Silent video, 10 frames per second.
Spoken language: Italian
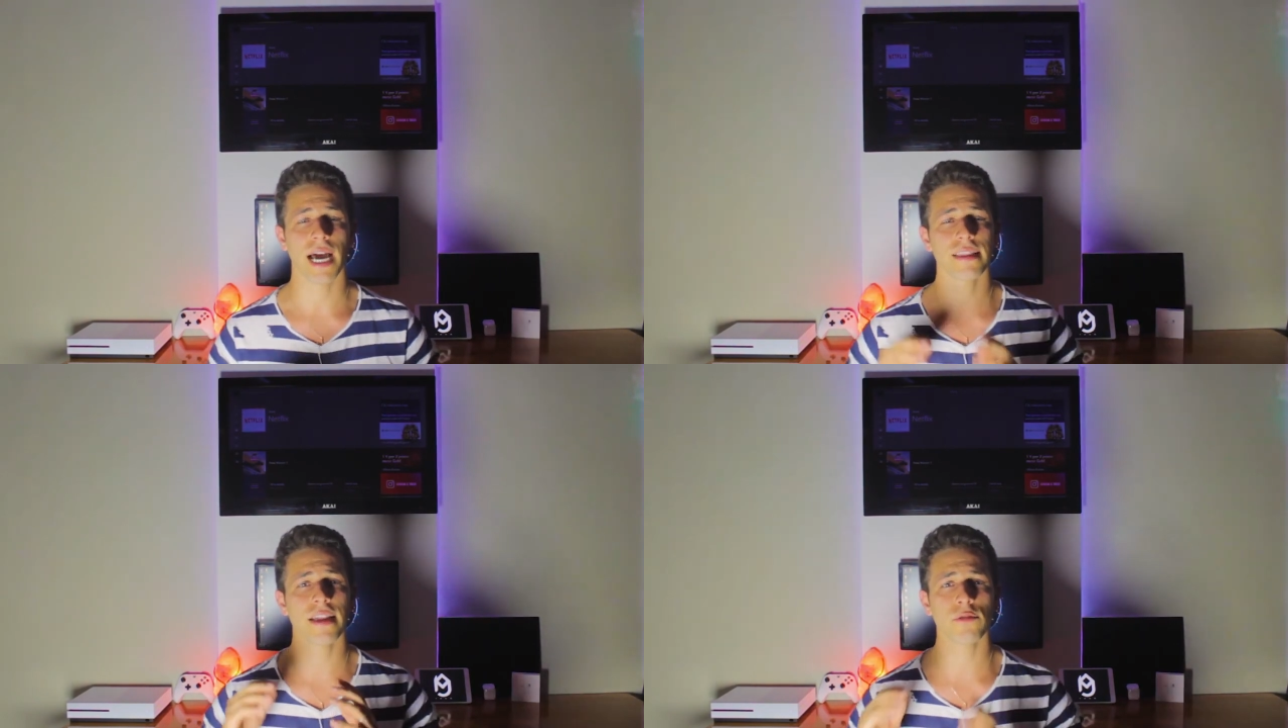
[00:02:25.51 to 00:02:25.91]

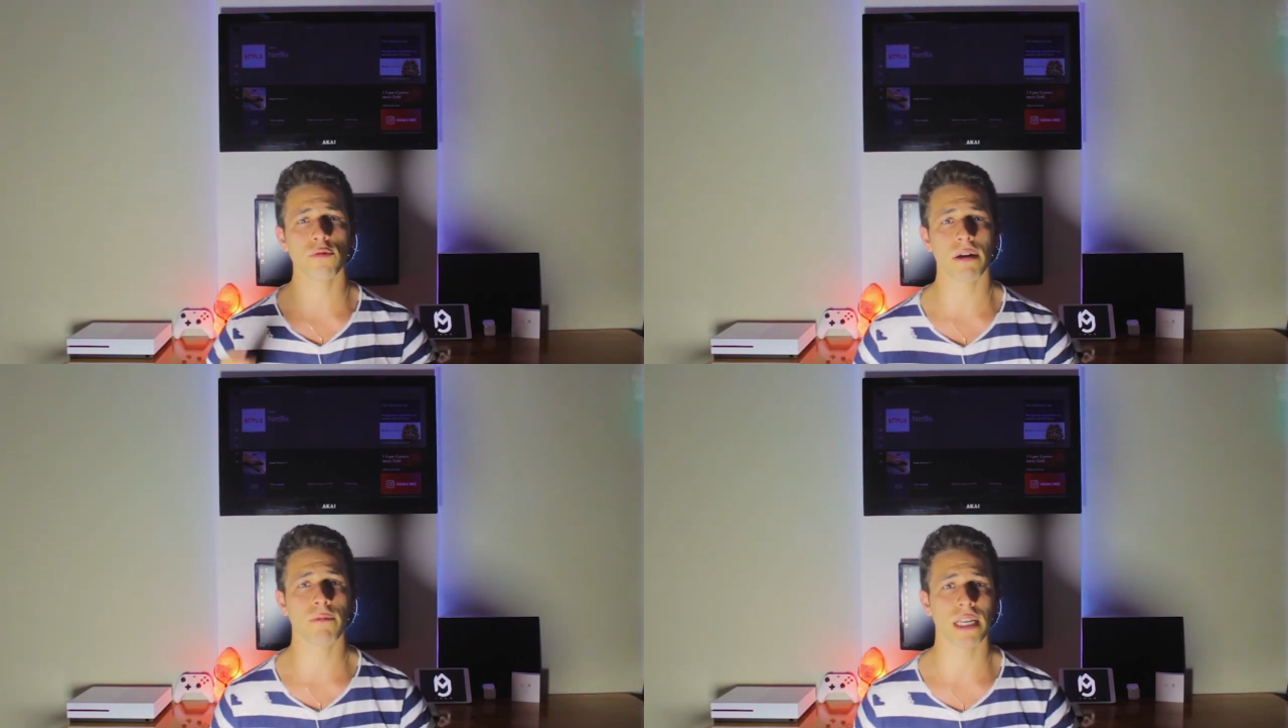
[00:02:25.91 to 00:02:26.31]

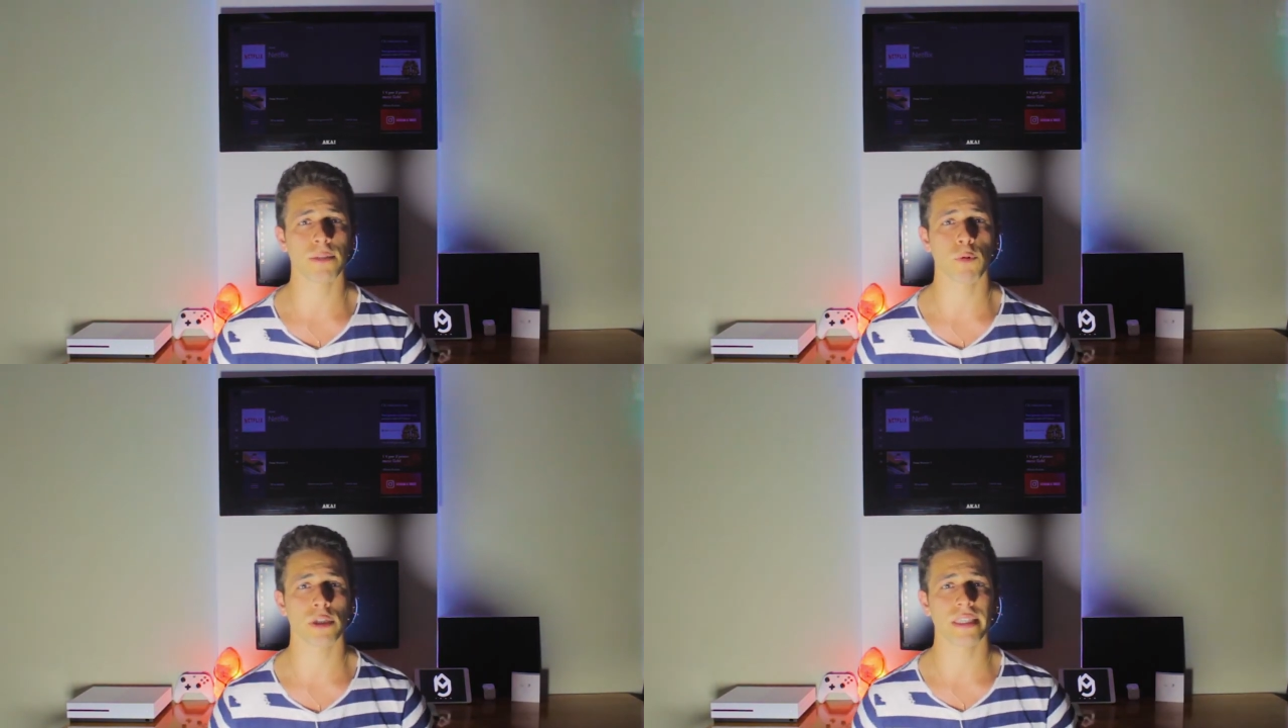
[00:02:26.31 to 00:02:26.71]
addirittura quelle
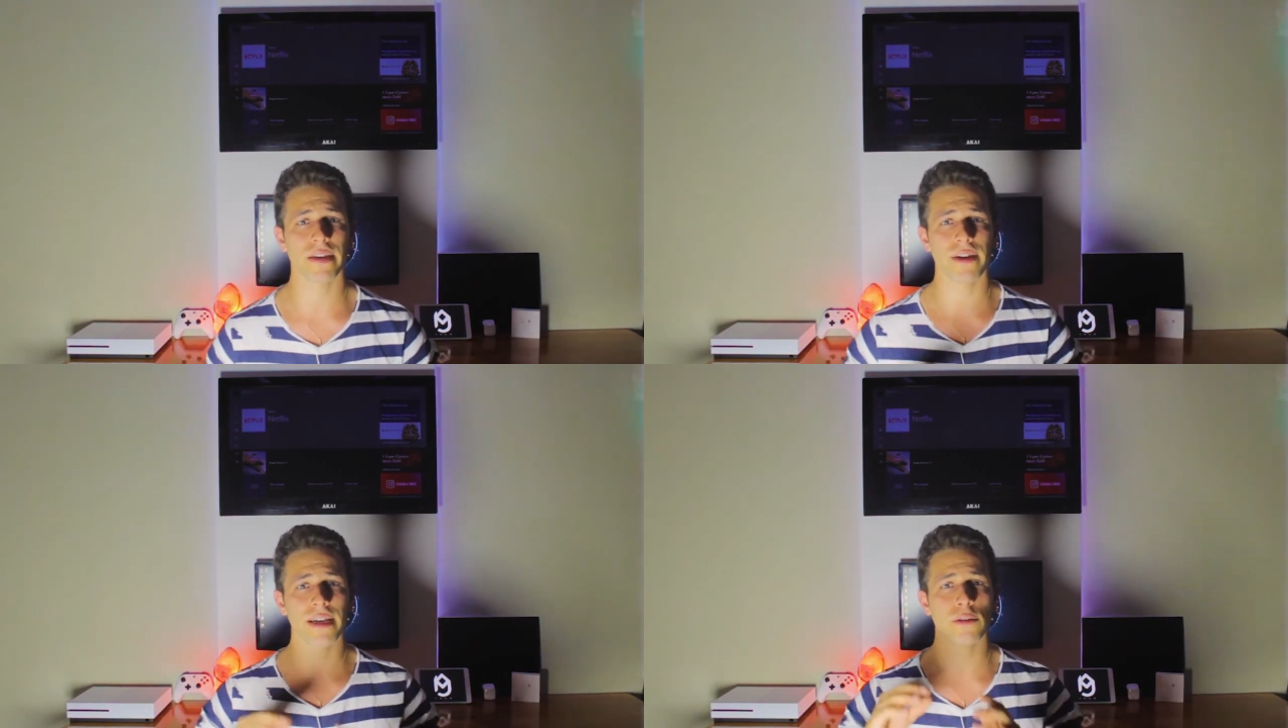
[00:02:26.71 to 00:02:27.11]

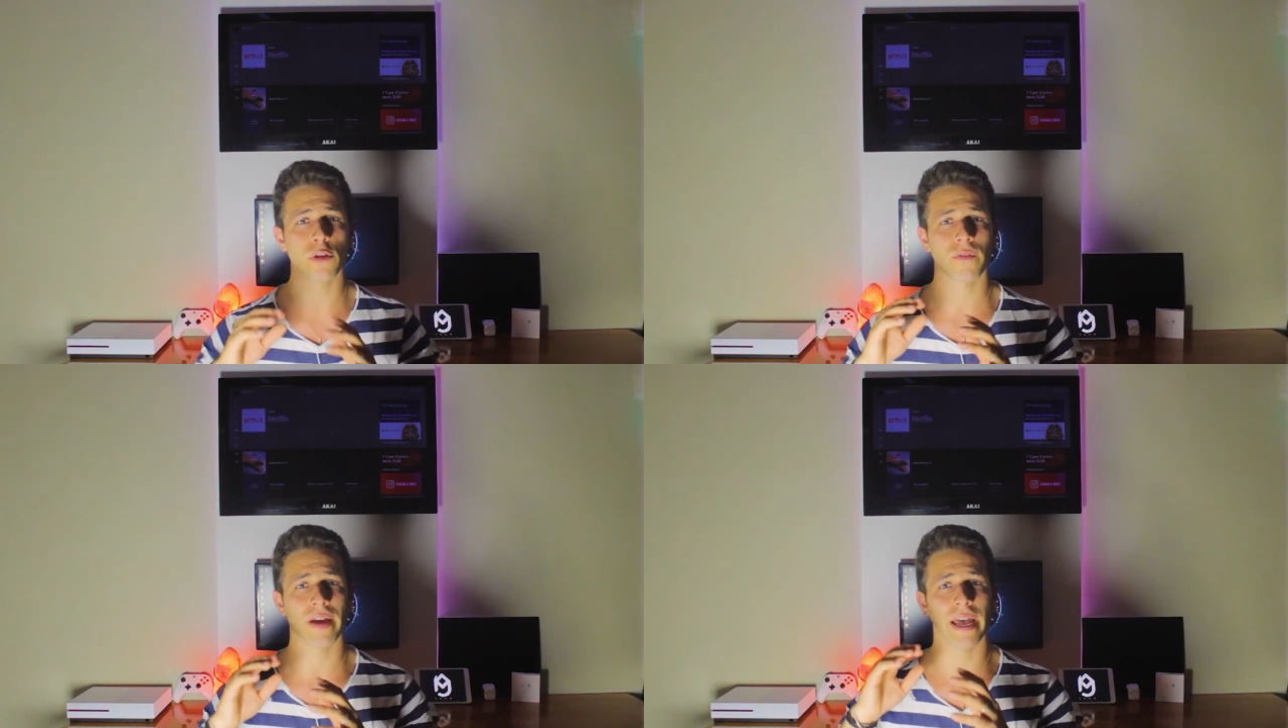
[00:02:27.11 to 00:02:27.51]
sportive
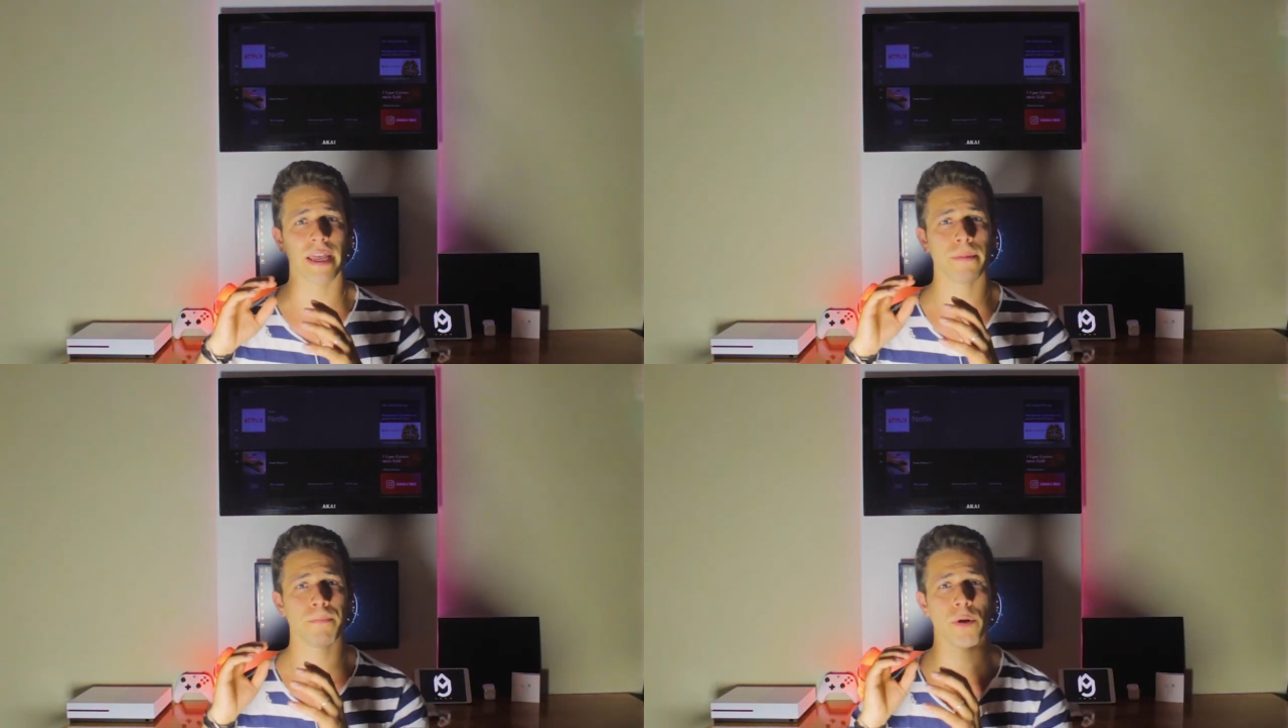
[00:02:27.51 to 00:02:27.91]
dove
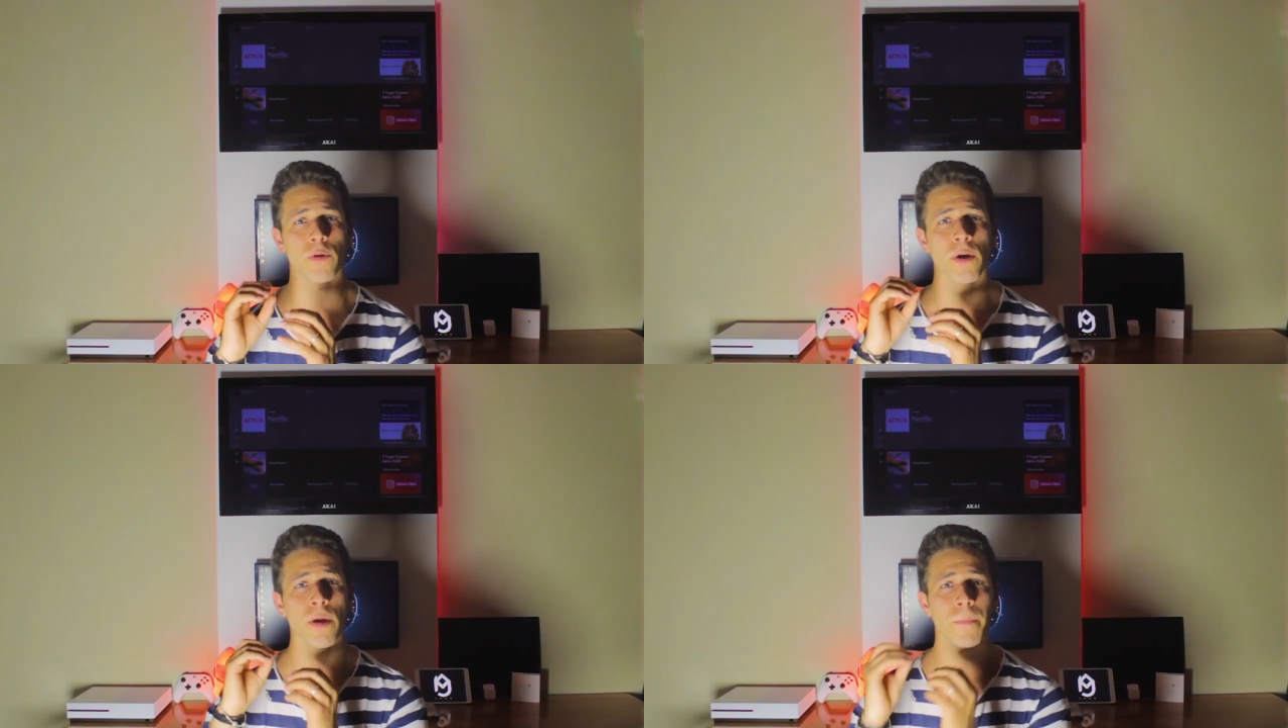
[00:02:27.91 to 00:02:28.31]
i più